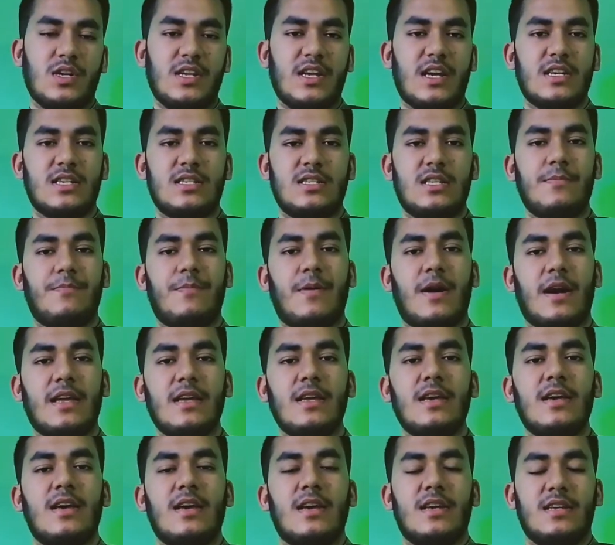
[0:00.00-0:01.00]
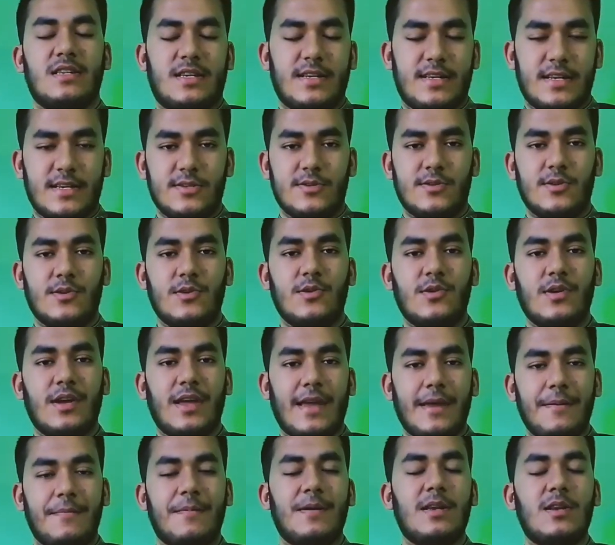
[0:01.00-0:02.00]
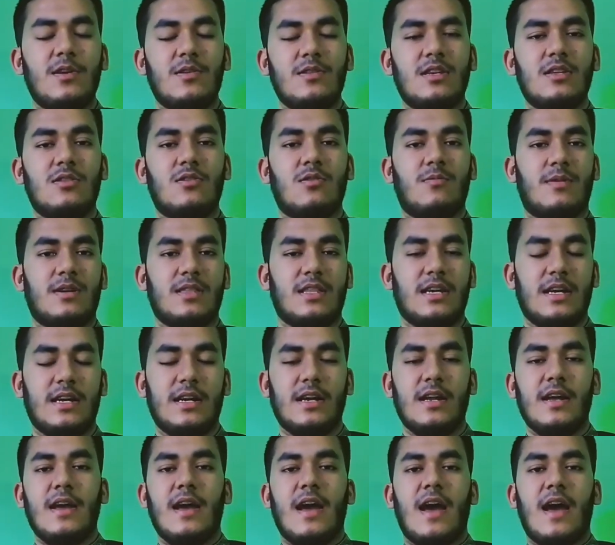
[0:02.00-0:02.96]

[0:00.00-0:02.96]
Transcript: নিয়ে আসতে পারি সেটার জন্য এই ভিডিওতে তোমাদের